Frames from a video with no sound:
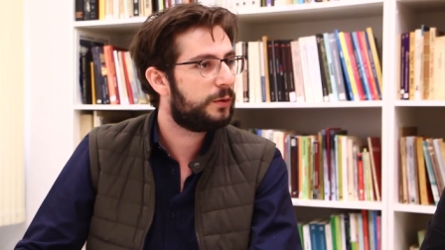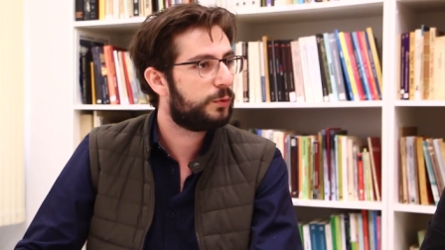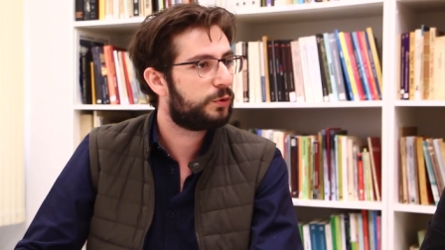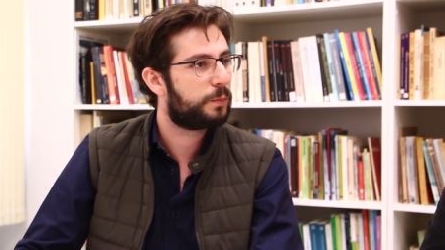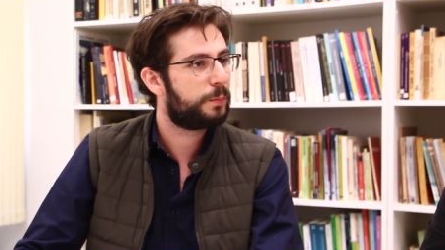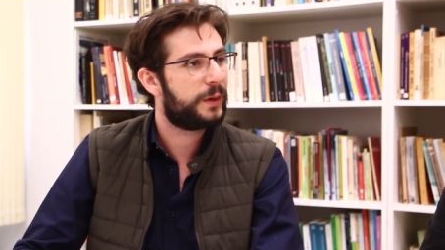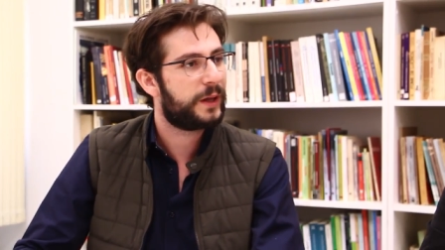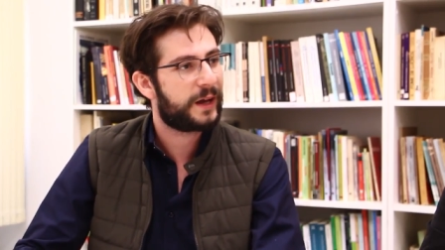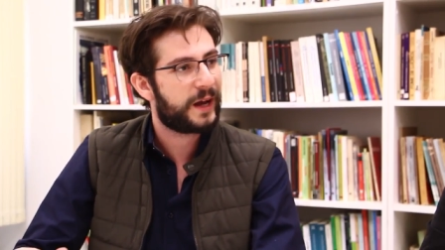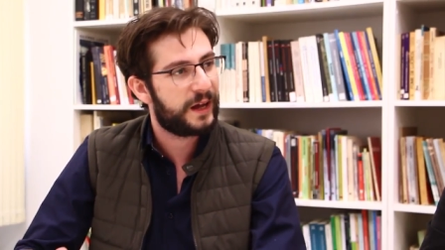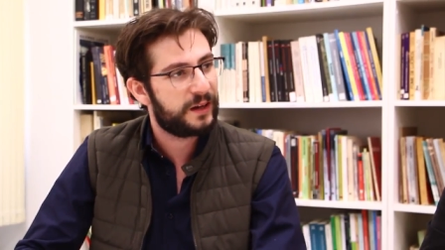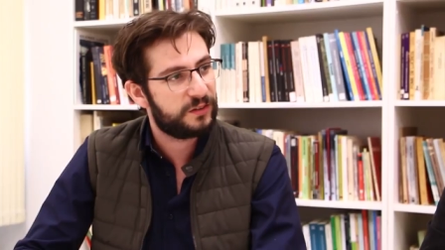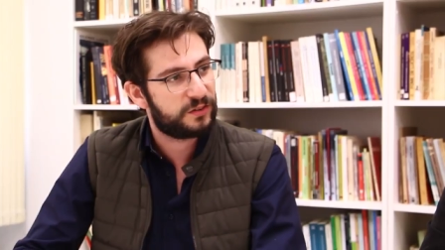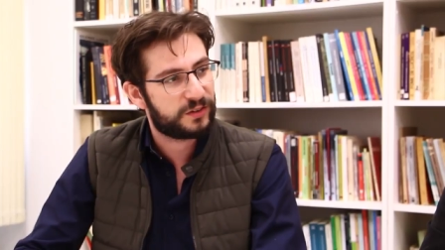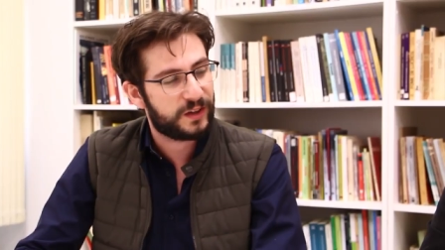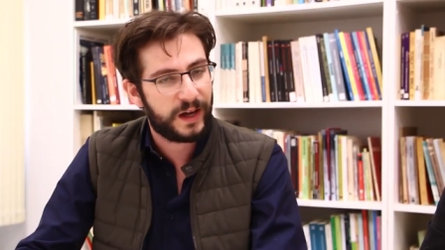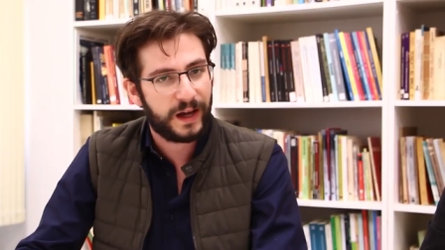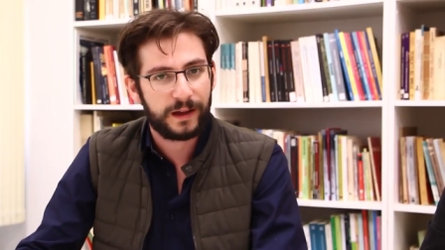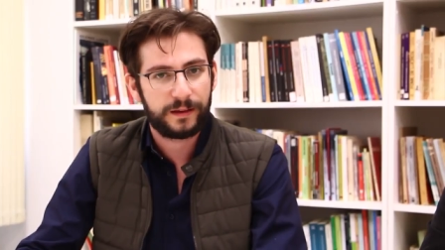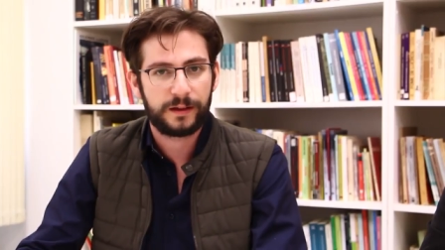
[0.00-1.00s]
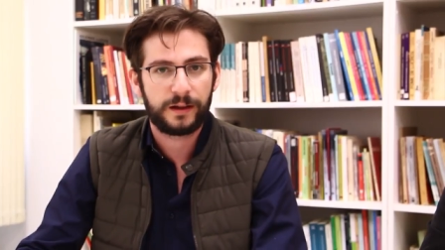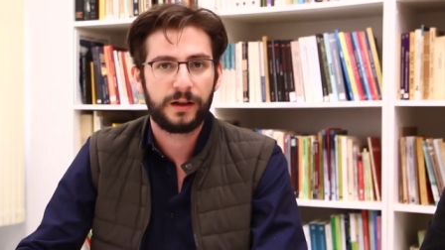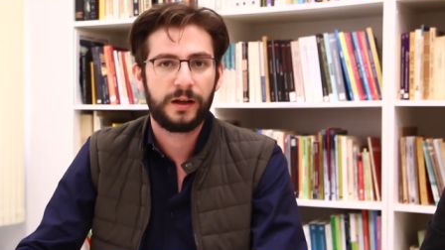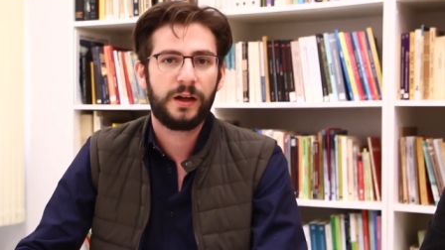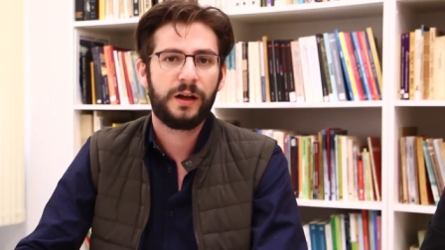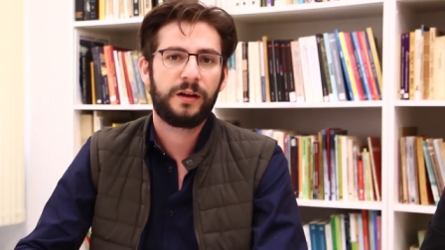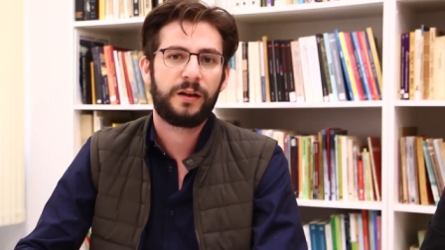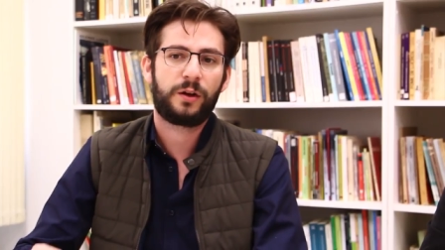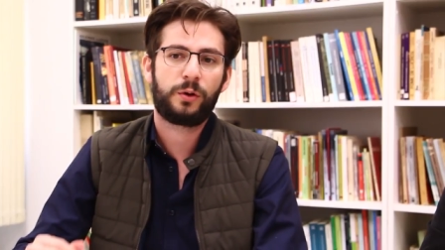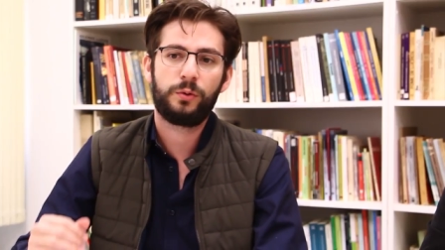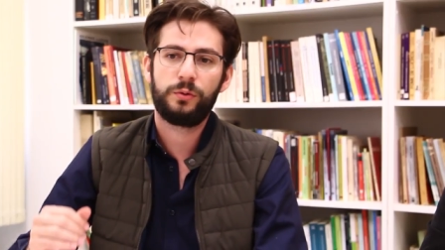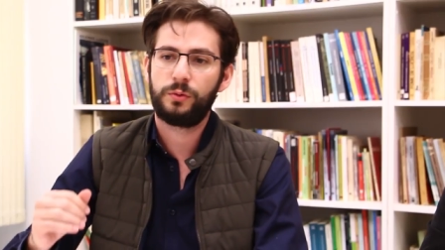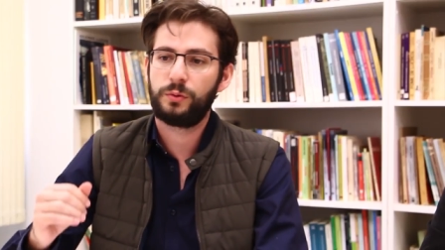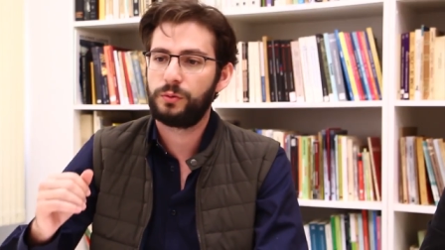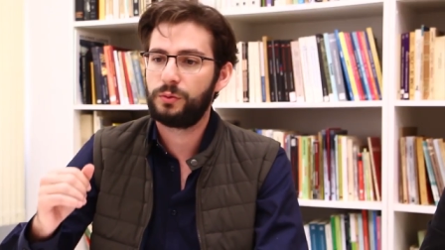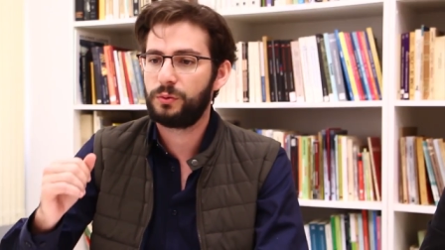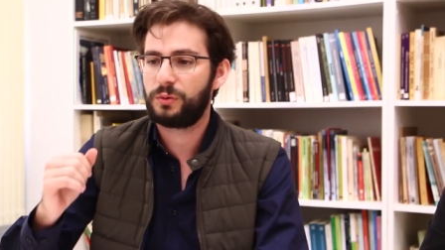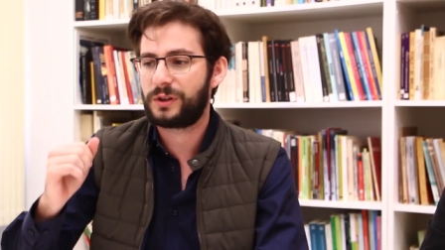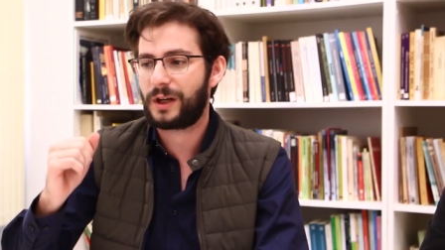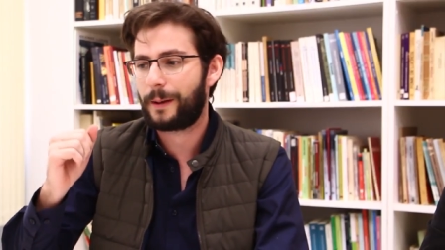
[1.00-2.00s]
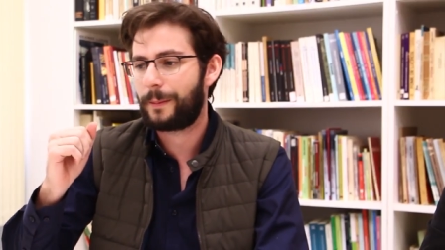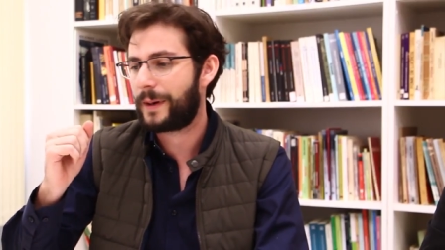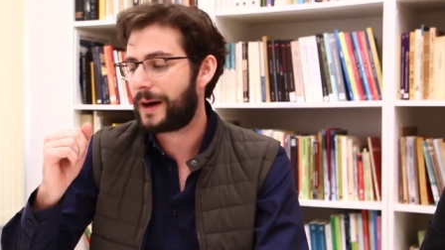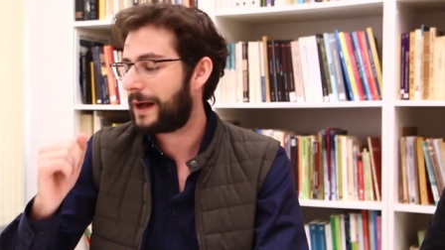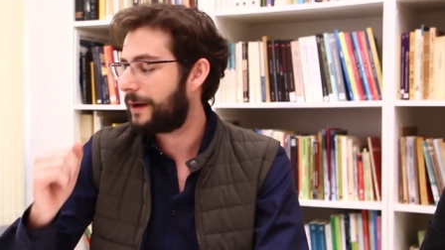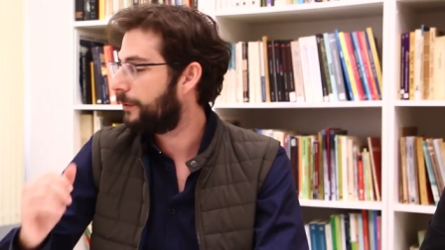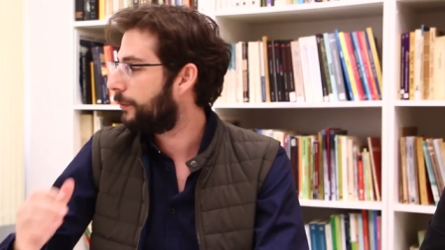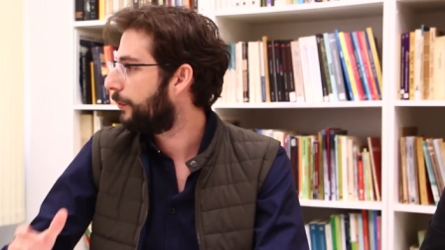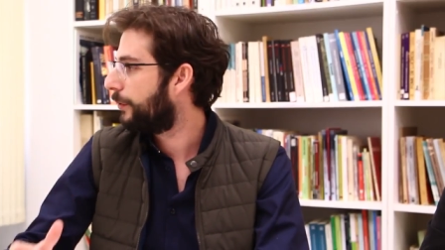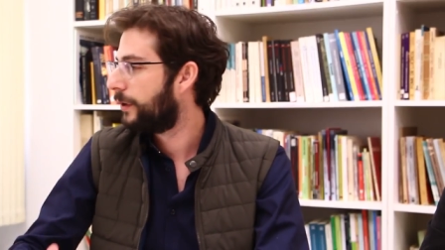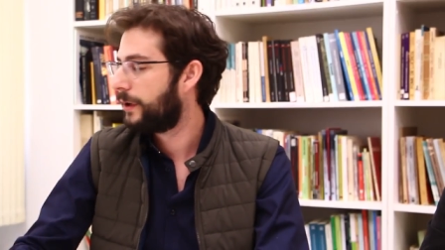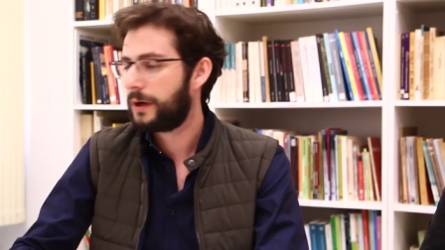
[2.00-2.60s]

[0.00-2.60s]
precarizada no, no trabalho,